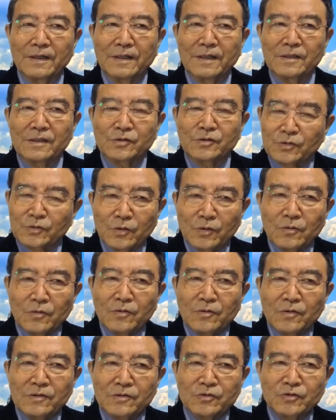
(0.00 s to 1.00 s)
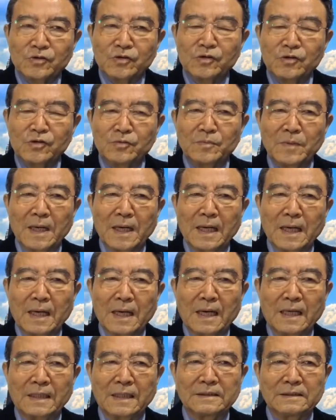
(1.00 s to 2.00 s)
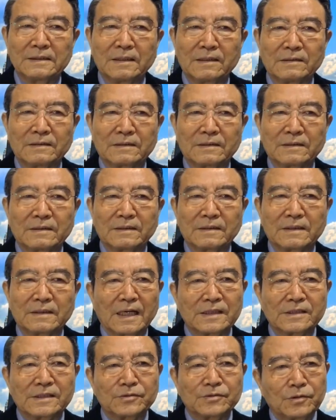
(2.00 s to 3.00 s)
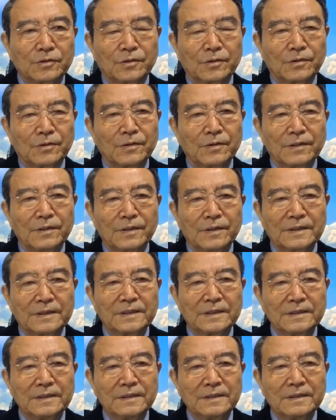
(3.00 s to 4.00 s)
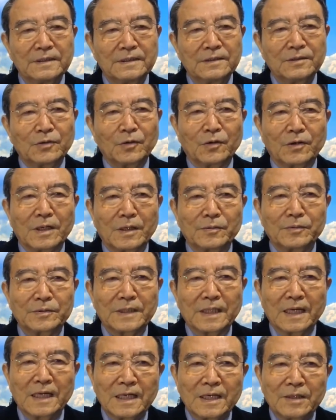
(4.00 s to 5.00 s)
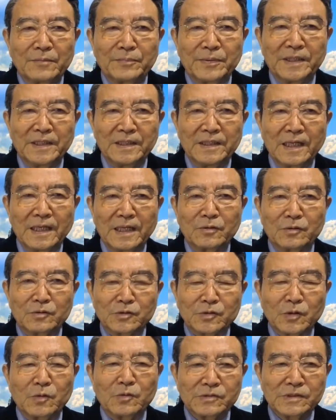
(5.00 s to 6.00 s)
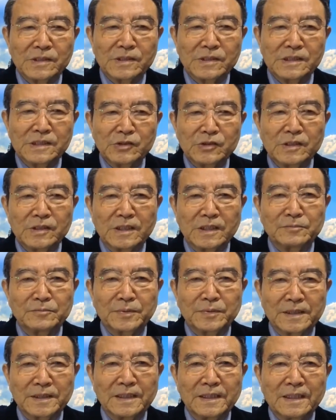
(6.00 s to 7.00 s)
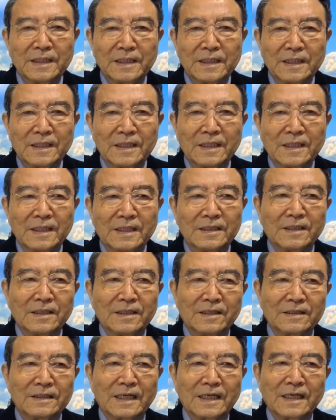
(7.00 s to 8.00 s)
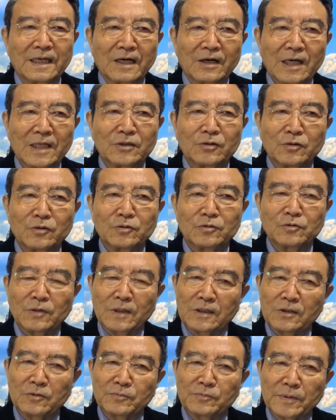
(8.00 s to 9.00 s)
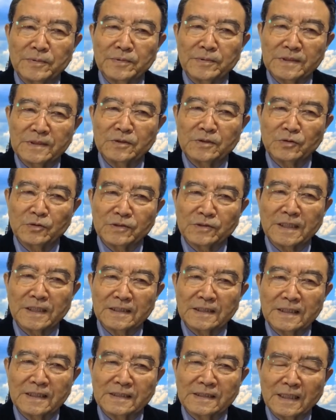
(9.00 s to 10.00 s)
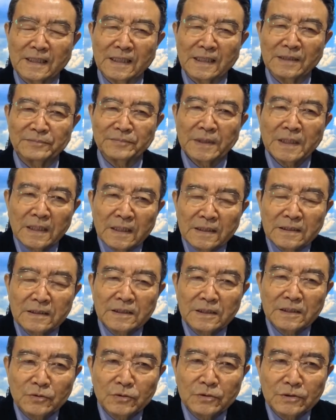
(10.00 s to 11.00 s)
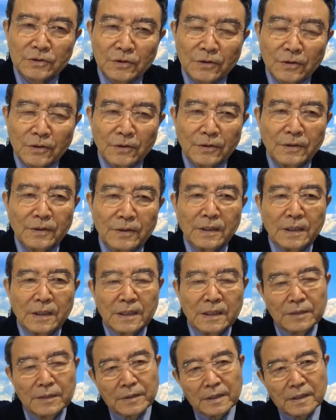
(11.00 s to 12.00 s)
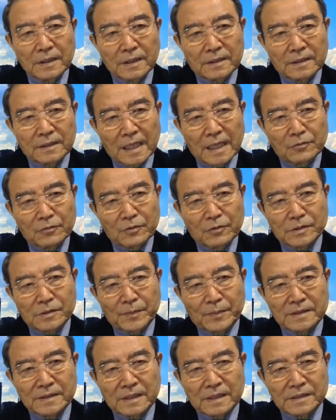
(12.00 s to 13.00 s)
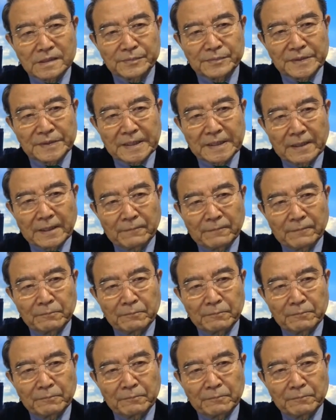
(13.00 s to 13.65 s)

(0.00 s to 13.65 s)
수도권 출마하는 것 가지고 큰 효과보다 비례로 총선 지휘하는 편이 여당의 한동훈 활용법으로선 좋지 않을까 생각합니다. 그 이유는요. 이번에 대구에서 봤지 않습니까?